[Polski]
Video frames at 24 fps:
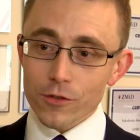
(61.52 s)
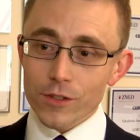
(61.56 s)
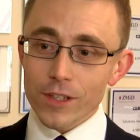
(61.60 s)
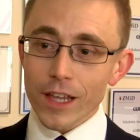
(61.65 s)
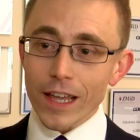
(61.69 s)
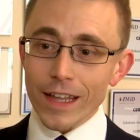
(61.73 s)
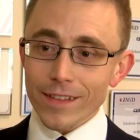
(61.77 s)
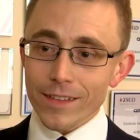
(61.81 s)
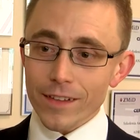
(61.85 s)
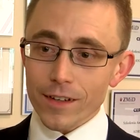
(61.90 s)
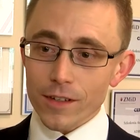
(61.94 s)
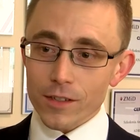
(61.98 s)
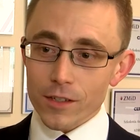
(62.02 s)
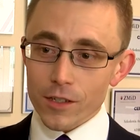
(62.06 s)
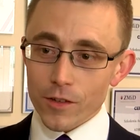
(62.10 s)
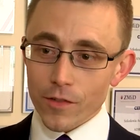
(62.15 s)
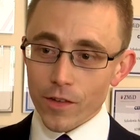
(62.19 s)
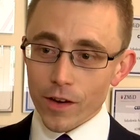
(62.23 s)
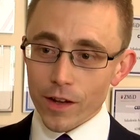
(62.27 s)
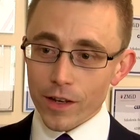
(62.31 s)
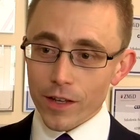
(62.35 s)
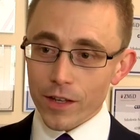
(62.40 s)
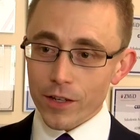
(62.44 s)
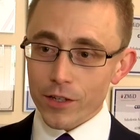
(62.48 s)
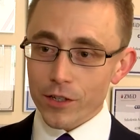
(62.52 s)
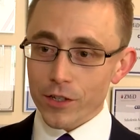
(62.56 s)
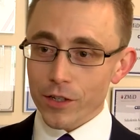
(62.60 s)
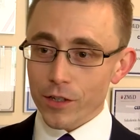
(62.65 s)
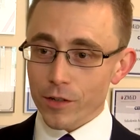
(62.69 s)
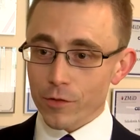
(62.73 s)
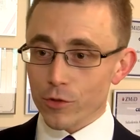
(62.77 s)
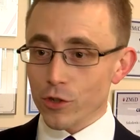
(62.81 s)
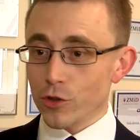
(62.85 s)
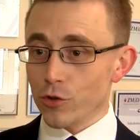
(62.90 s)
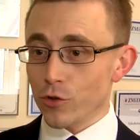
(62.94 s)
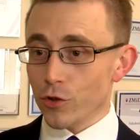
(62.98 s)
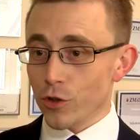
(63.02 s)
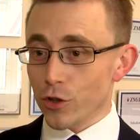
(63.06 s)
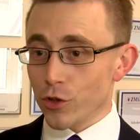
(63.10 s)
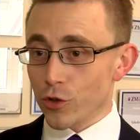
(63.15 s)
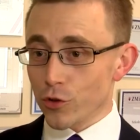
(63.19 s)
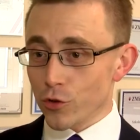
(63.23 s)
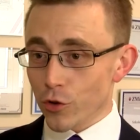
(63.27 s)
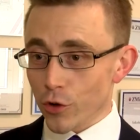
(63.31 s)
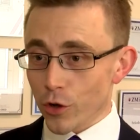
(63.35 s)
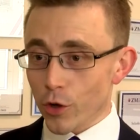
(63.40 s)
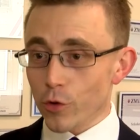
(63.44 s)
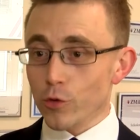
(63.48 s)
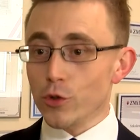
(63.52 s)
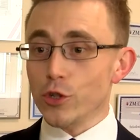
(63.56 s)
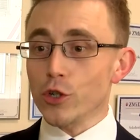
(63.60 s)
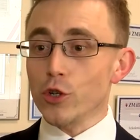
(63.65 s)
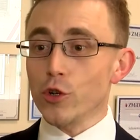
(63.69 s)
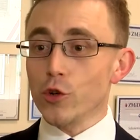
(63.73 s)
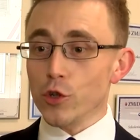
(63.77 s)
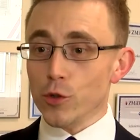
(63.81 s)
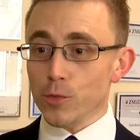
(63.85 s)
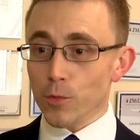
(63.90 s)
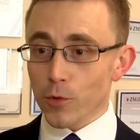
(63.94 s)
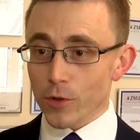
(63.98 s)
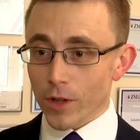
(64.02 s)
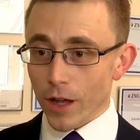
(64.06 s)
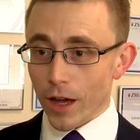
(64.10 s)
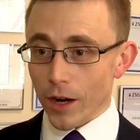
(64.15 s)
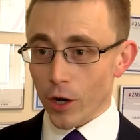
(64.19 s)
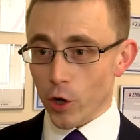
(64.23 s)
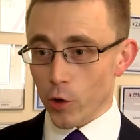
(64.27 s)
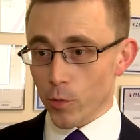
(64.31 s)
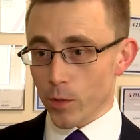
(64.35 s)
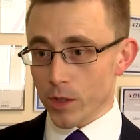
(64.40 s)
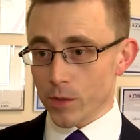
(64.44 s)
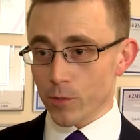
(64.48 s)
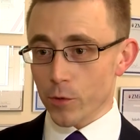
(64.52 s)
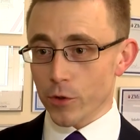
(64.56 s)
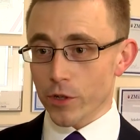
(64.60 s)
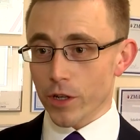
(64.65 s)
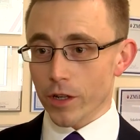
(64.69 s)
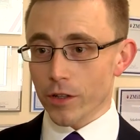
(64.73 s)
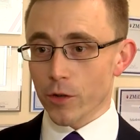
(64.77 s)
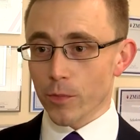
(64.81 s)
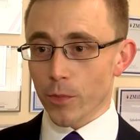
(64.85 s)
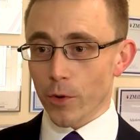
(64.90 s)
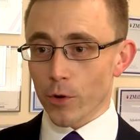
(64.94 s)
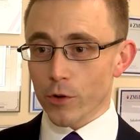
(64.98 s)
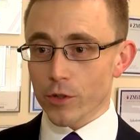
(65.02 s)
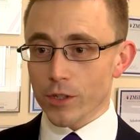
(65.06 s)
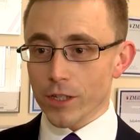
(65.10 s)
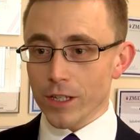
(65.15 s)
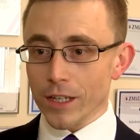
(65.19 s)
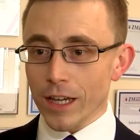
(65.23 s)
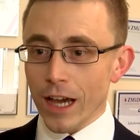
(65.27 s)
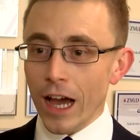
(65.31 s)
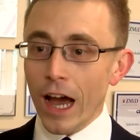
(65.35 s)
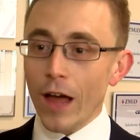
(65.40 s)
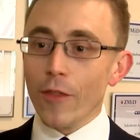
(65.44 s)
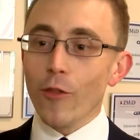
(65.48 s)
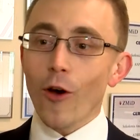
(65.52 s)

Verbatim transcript: zainteresowania się czy to historią, czy gospodarką bezpośrednio Polski,